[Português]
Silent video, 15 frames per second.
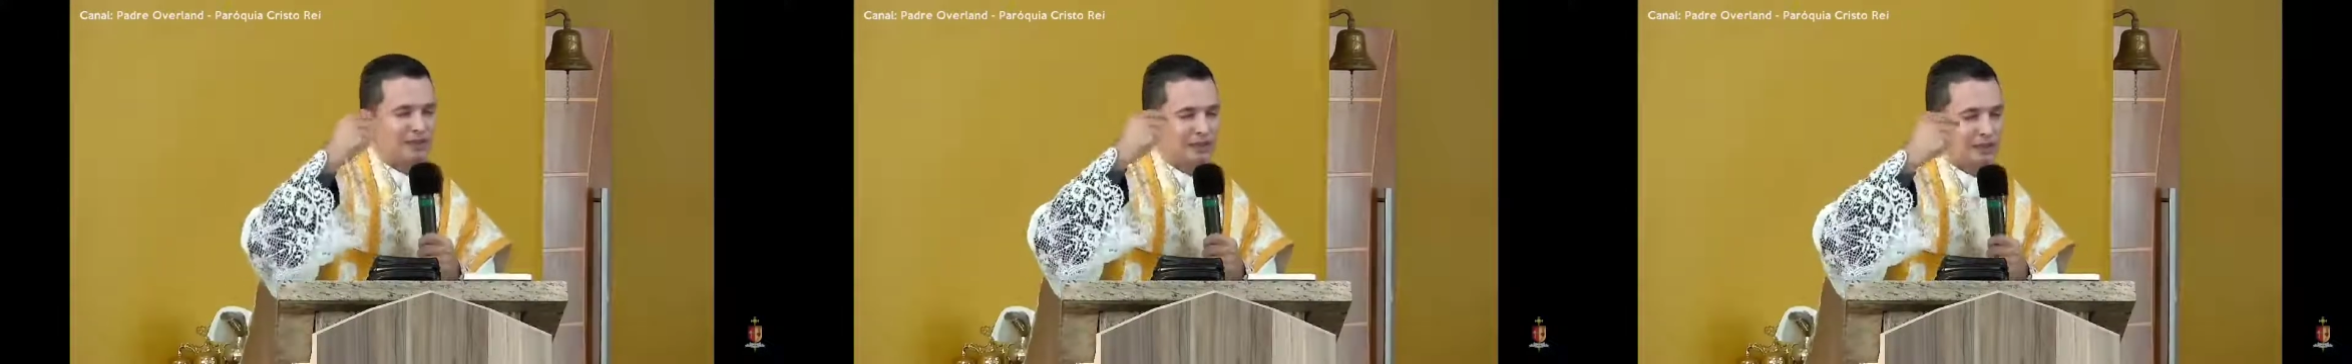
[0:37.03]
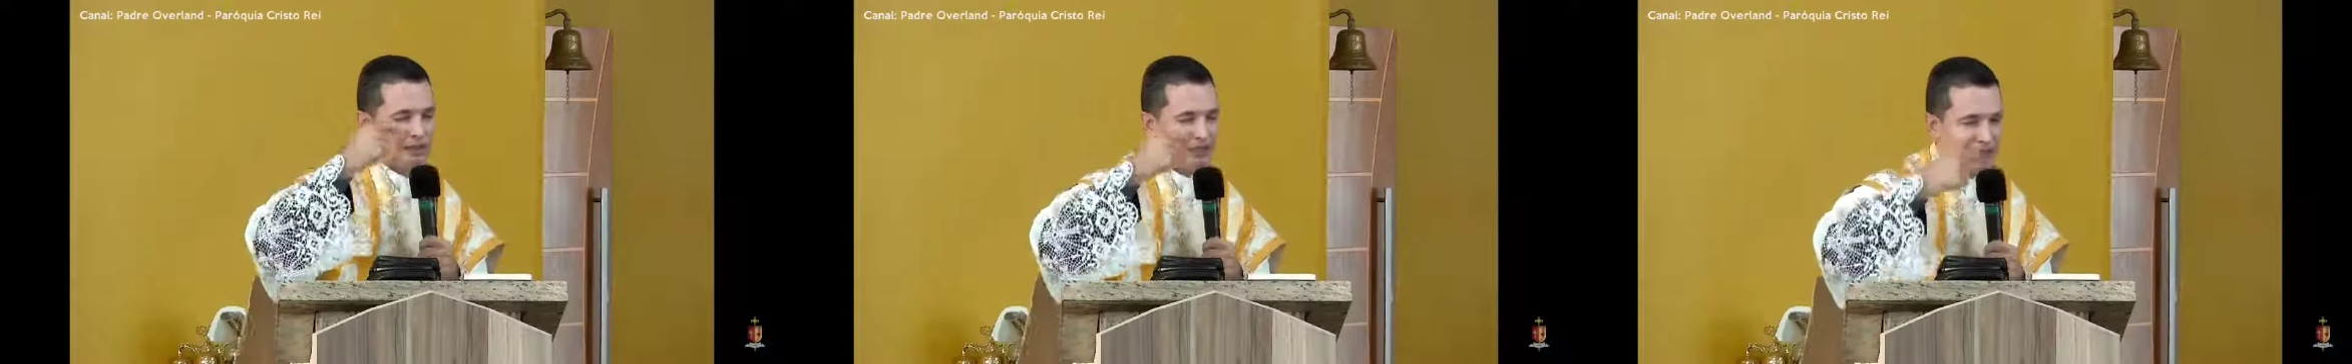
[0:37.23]

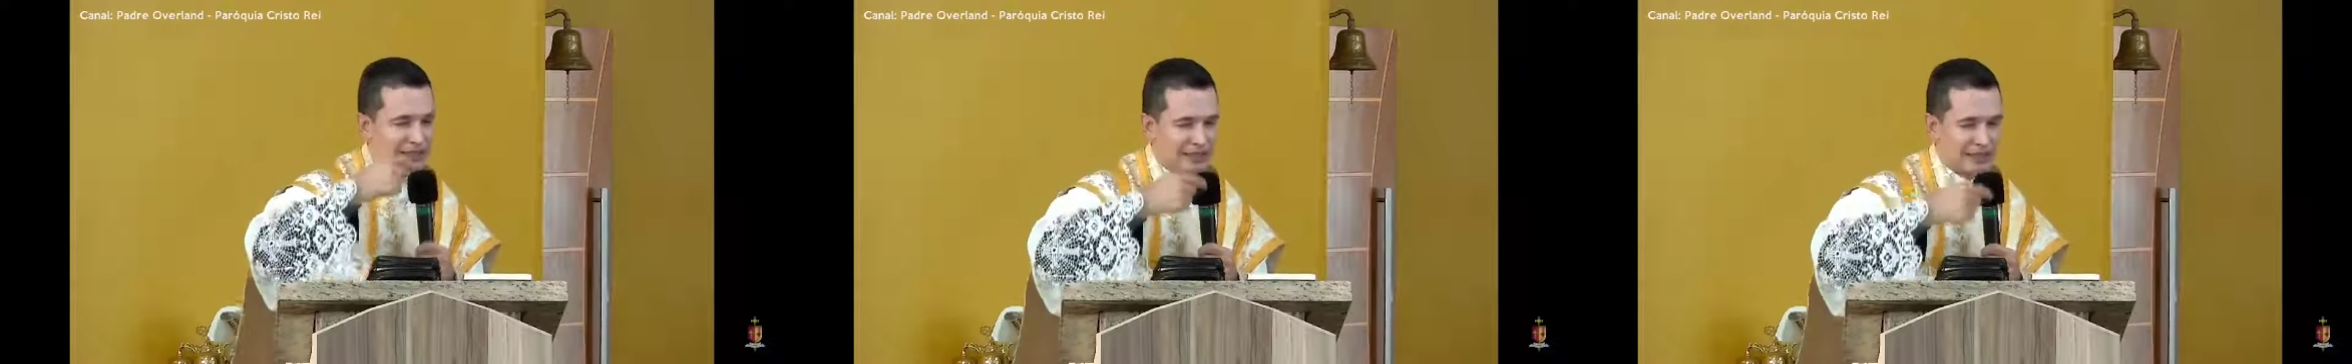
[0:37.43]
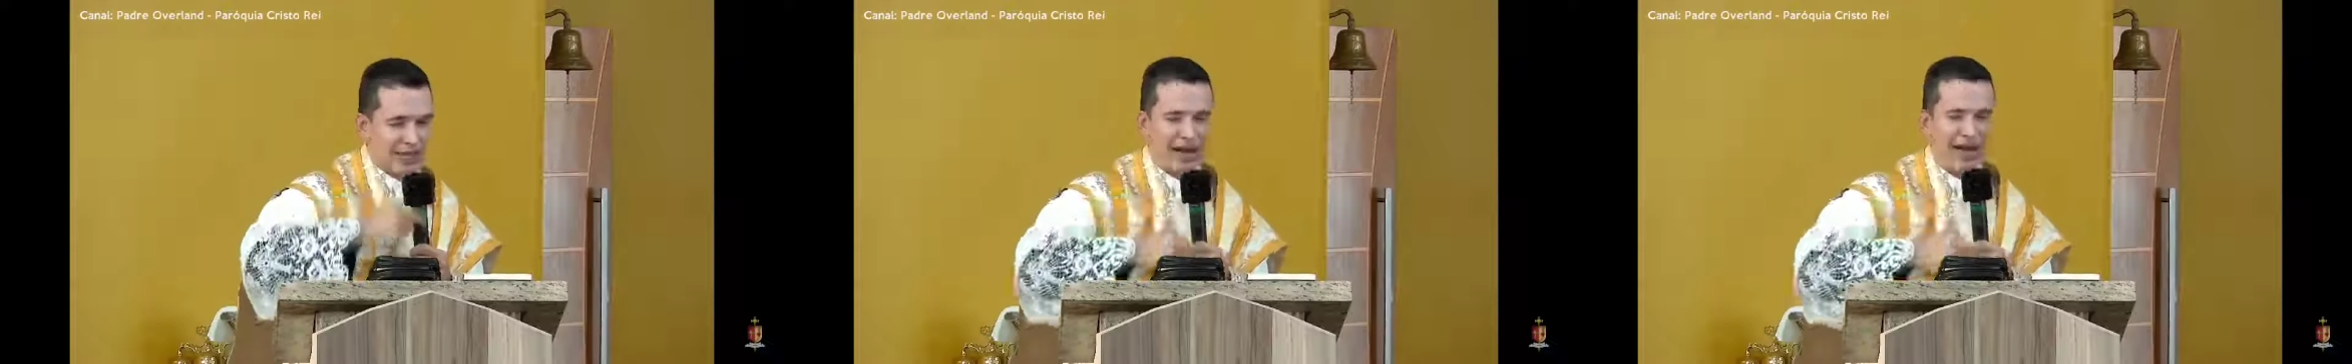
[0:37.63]
da
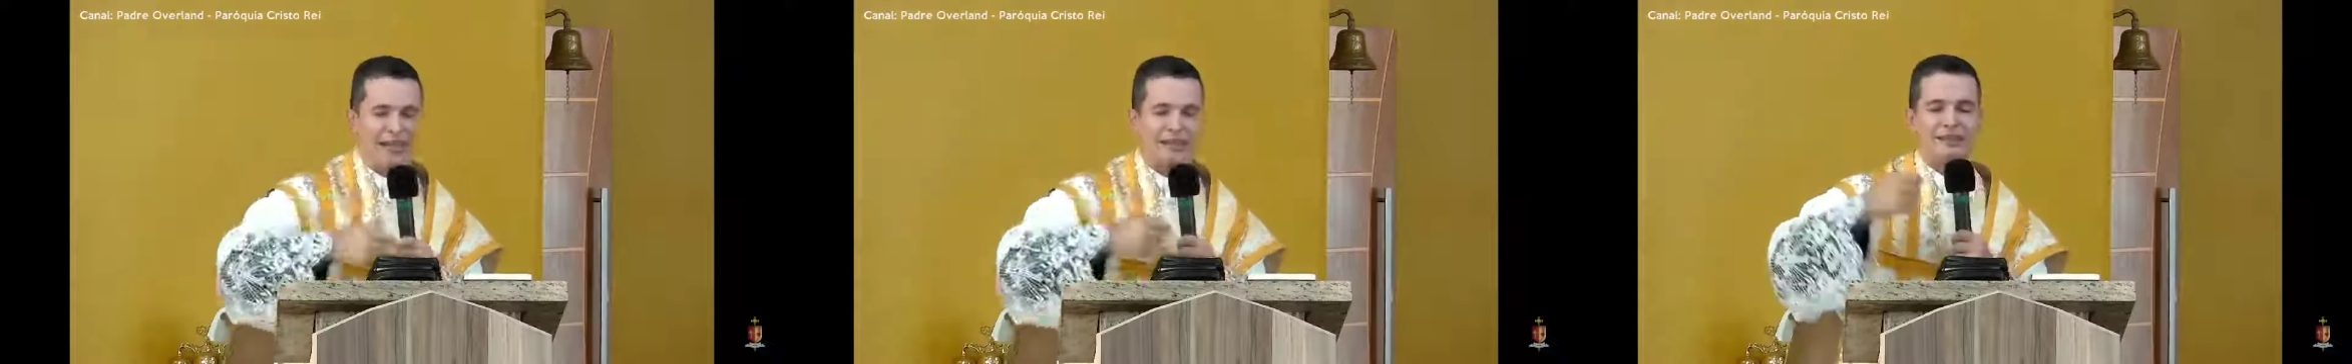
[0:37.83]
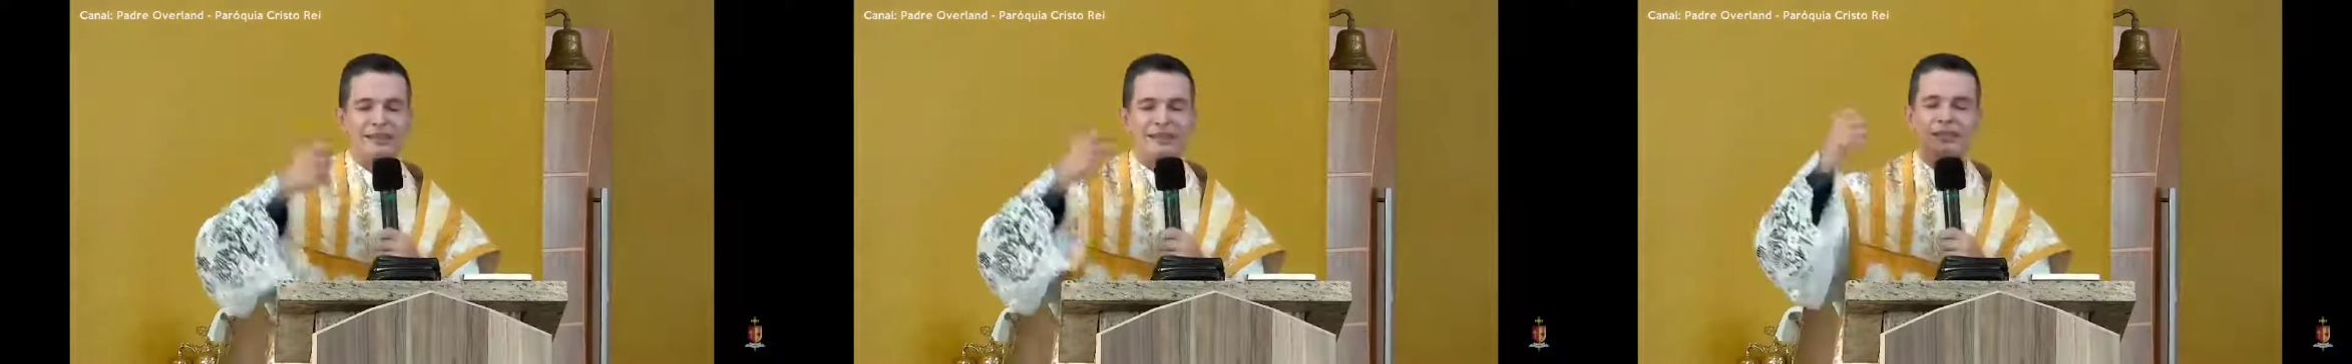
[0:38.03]

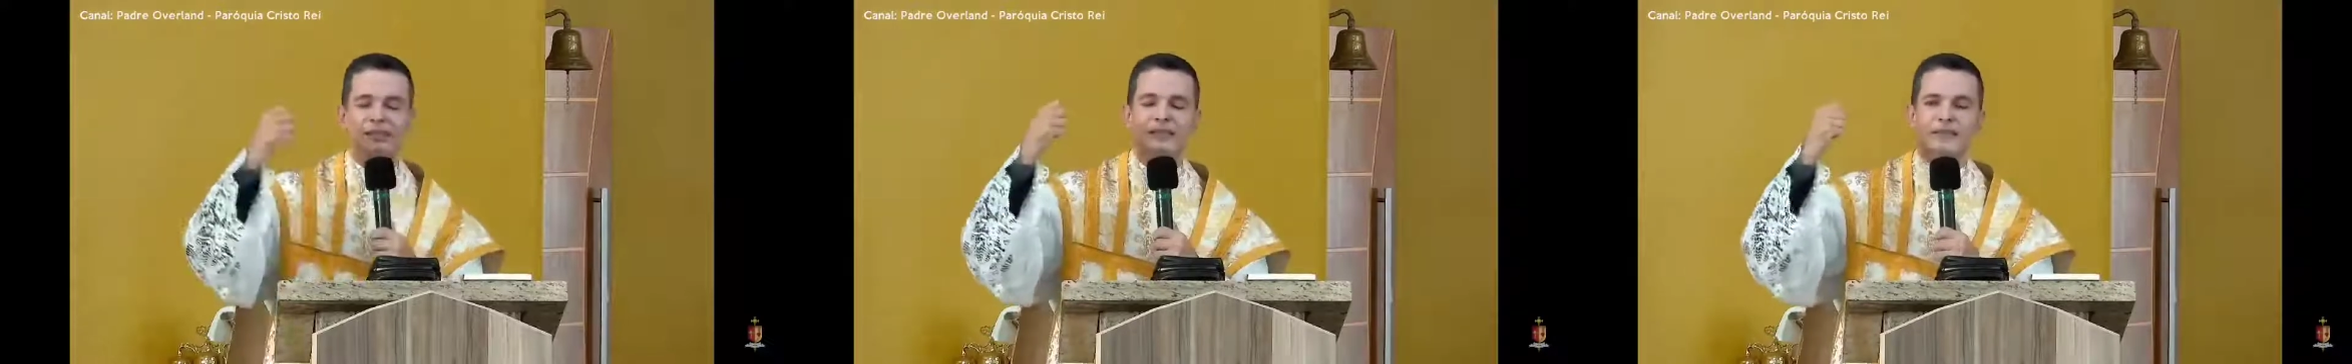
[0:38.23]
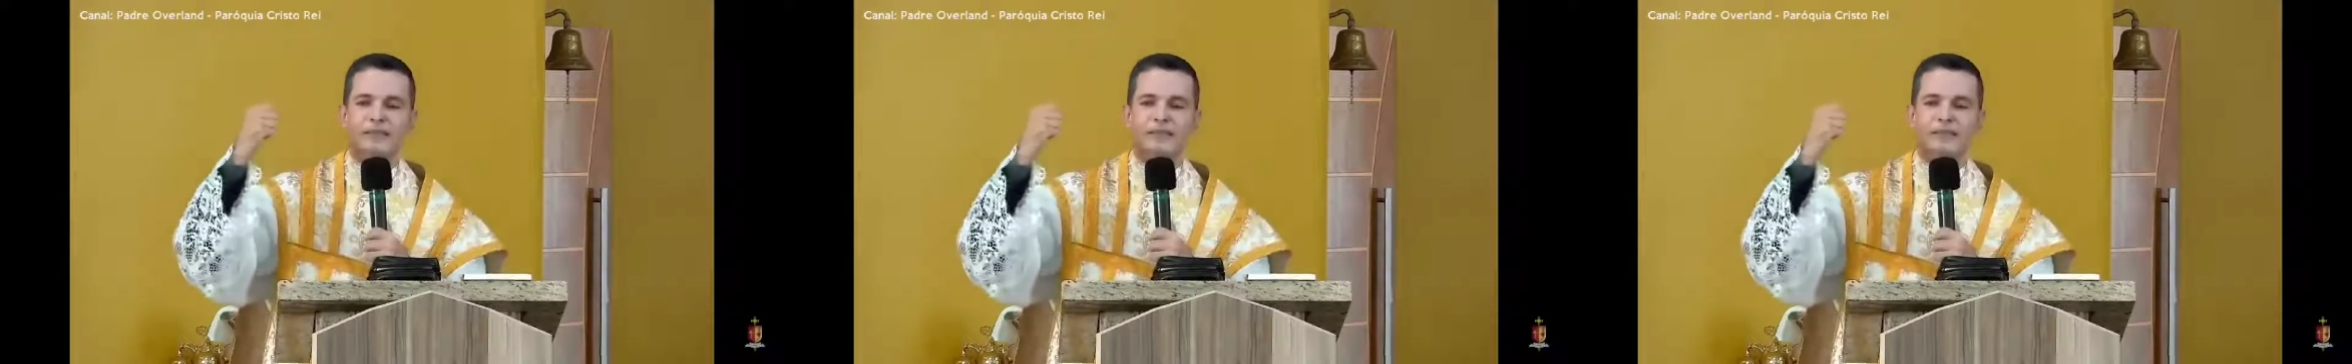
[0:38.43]
verdade,